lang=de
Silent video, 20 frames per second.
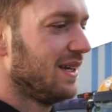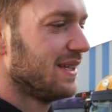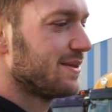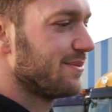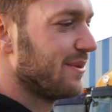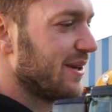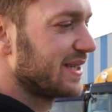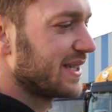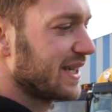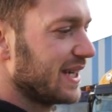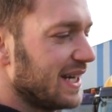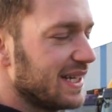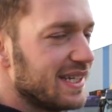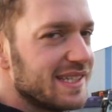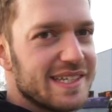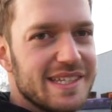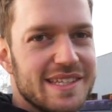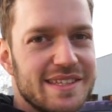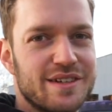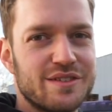Das Material
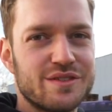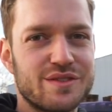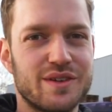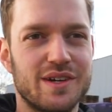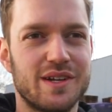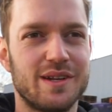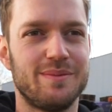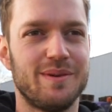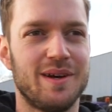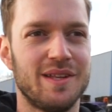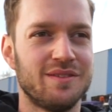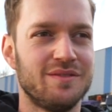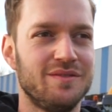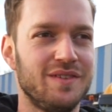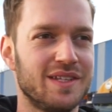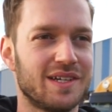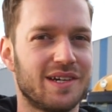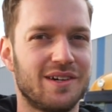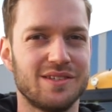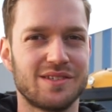geht hinten aufs Förderband und
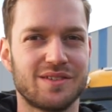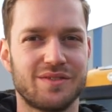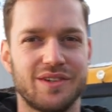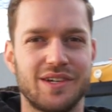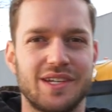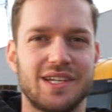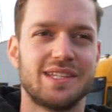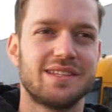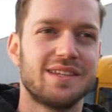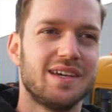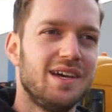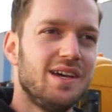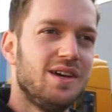wird rausgefördert.